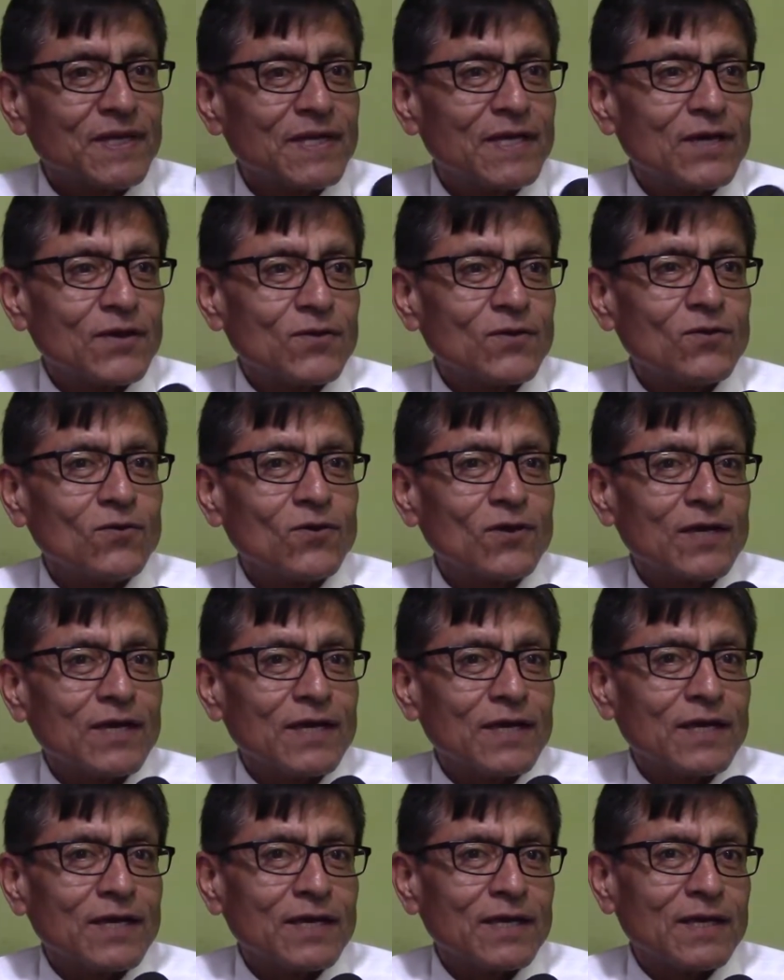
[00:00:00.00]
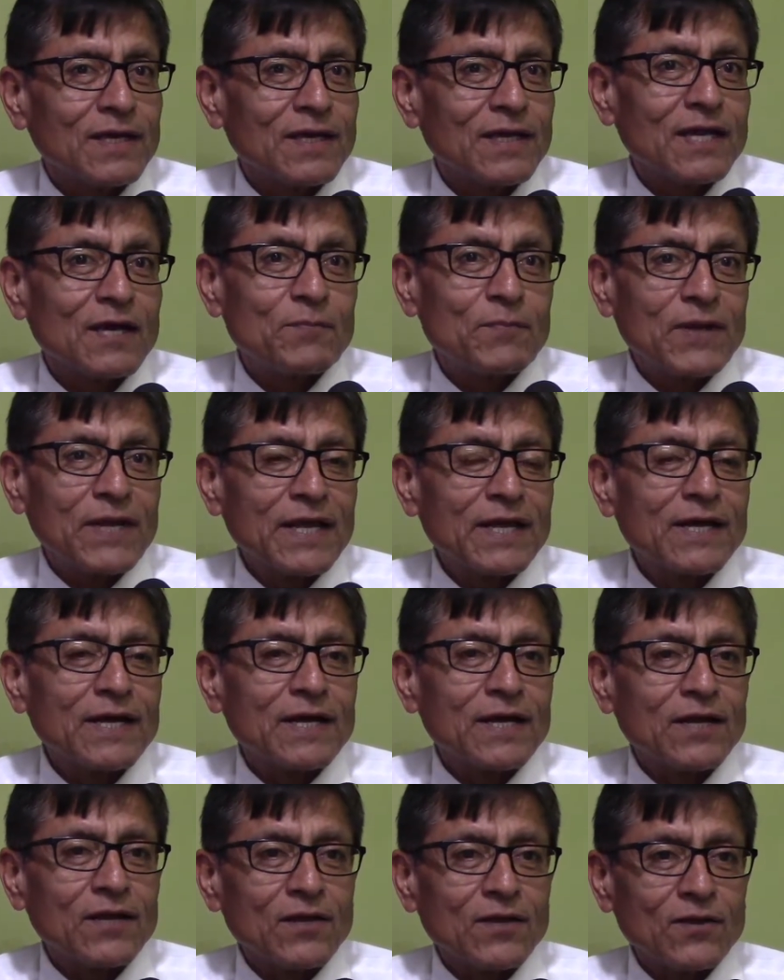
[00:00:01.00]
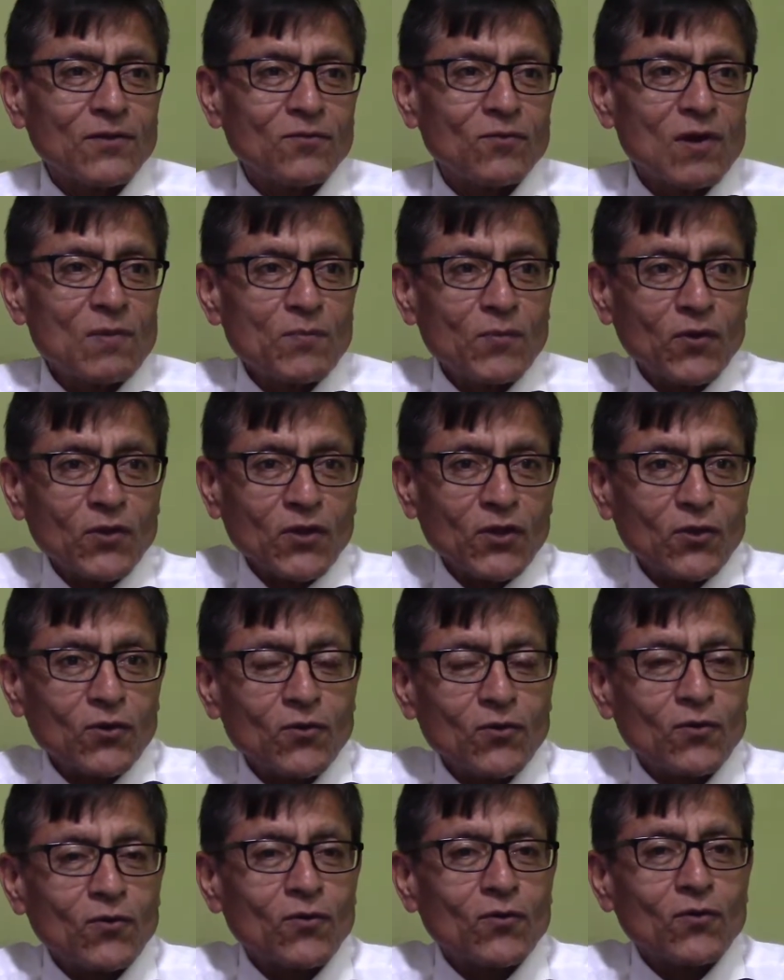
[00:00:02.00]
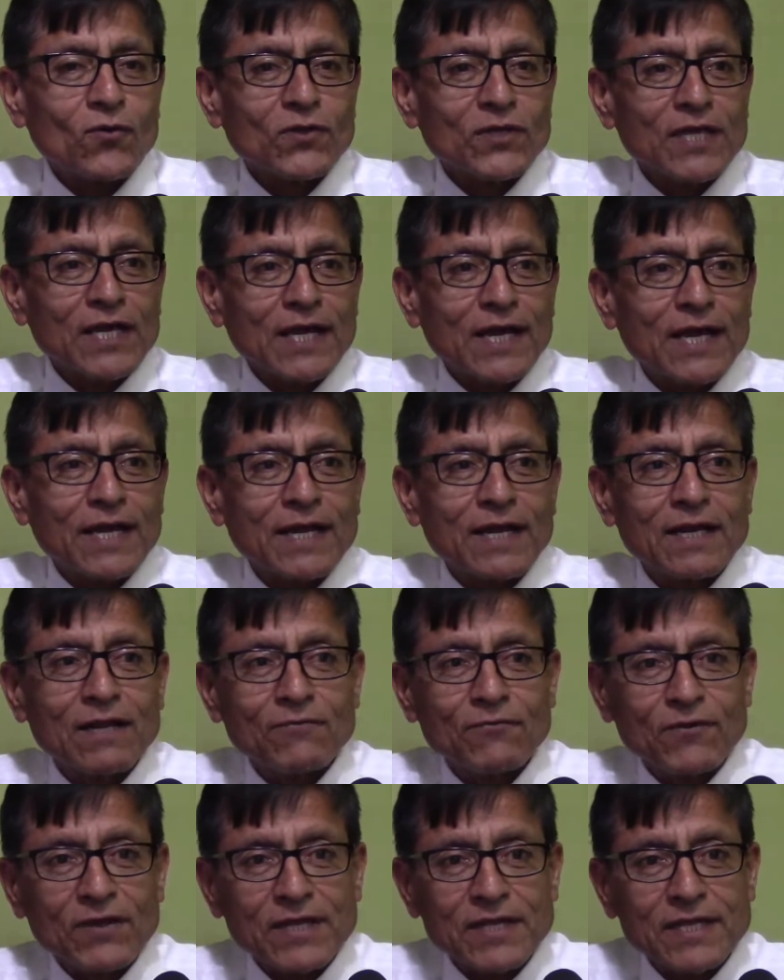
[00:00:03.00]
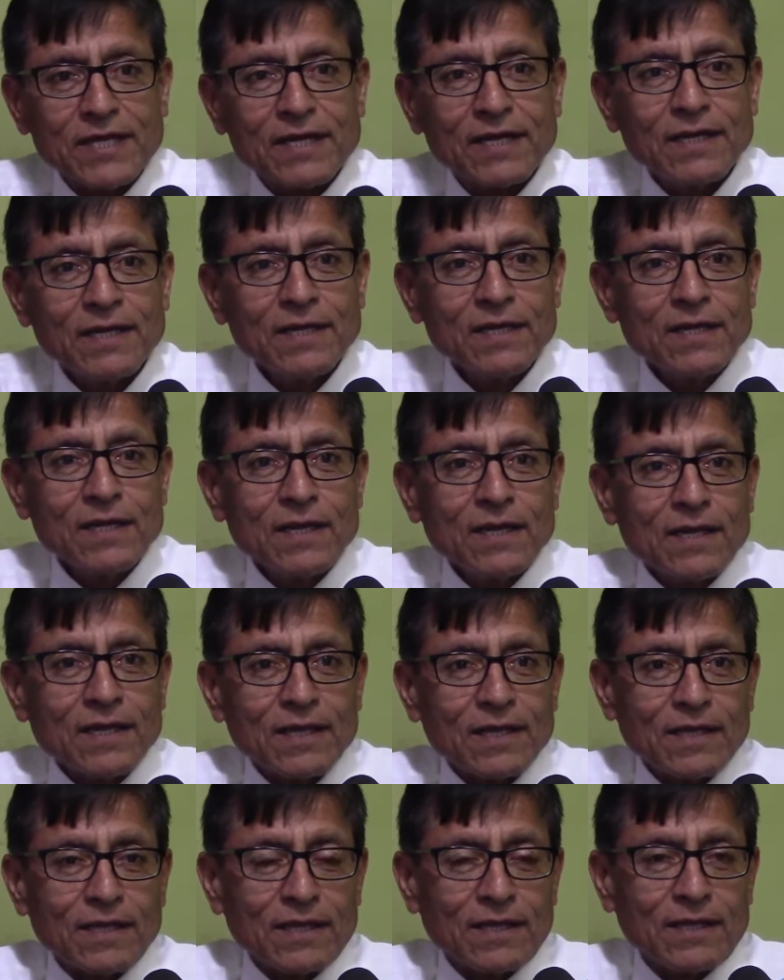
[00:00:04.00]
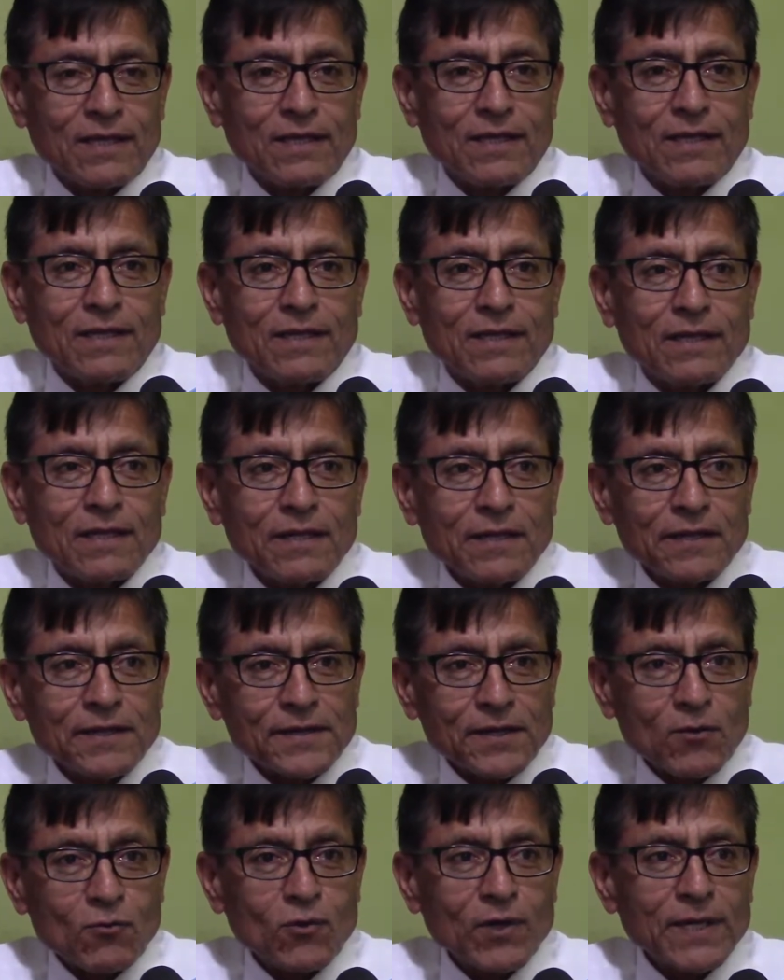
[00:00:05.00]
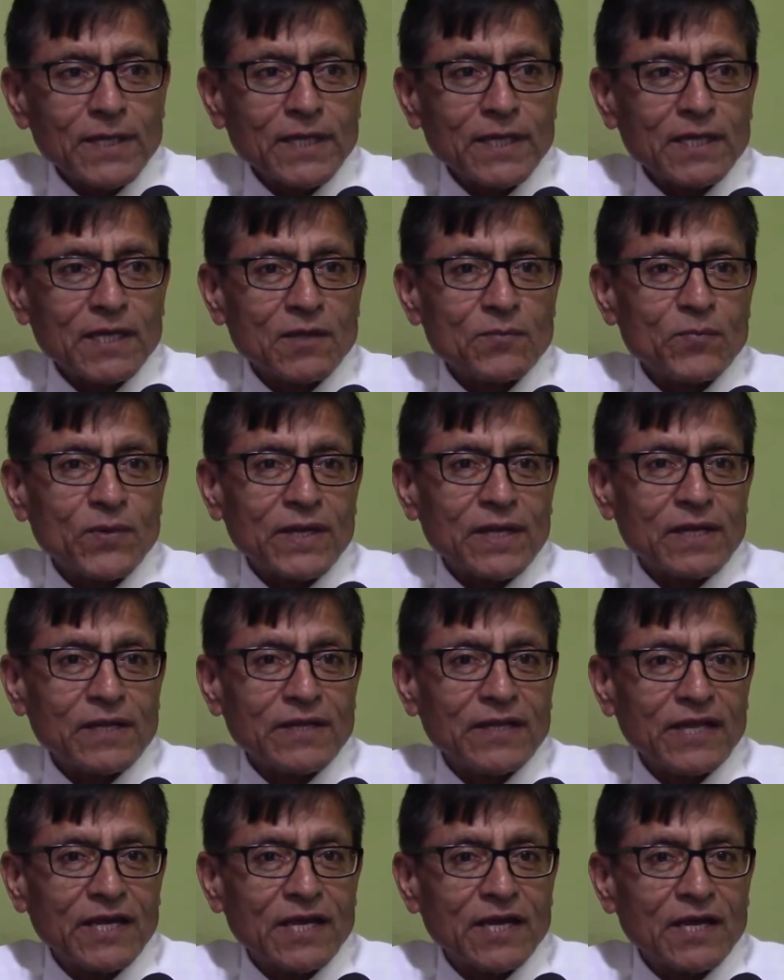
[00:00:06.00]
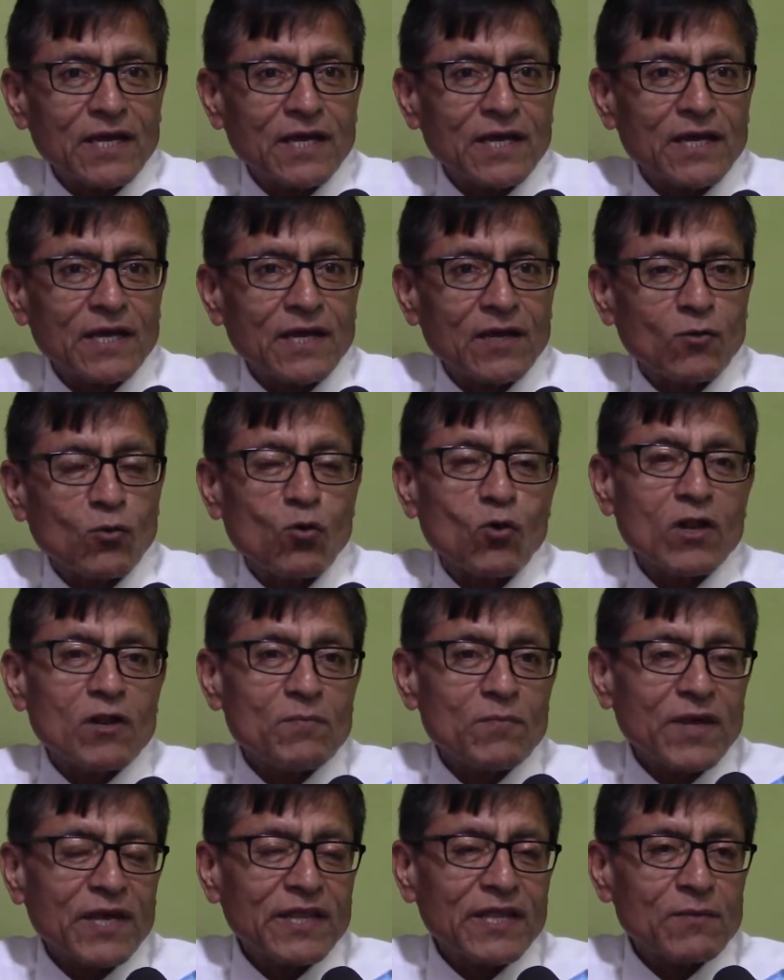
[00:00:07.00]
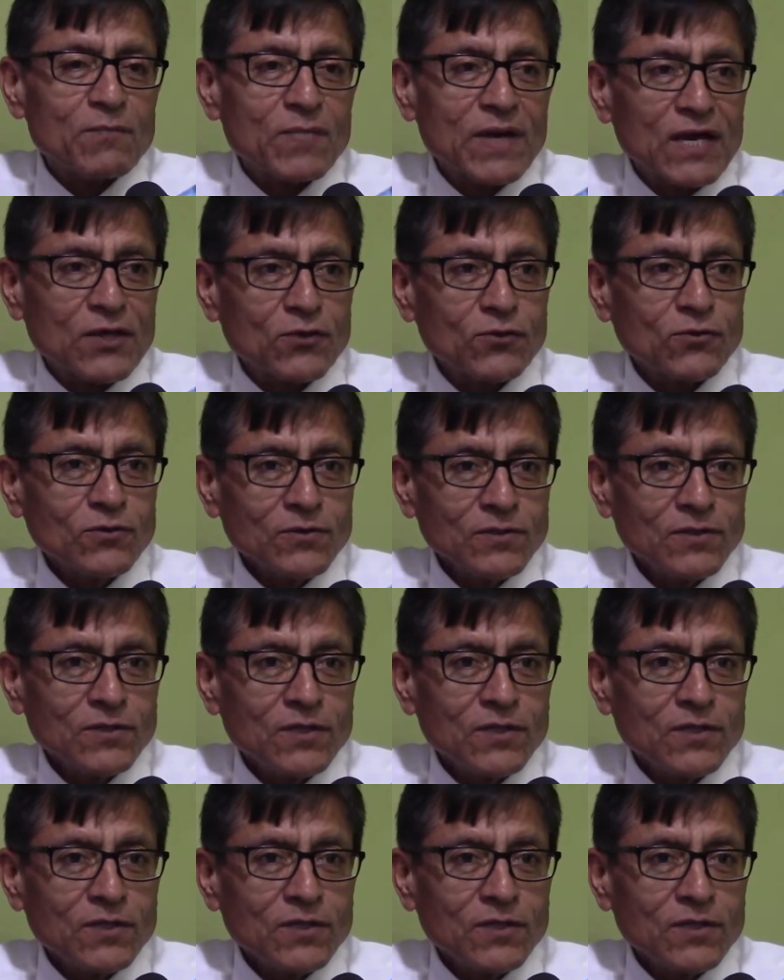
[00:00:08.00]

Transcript: Claro, los que, las parejas que no han podido llegar a la fecha, eh, se les recuerda que para el día o el mes de mayo,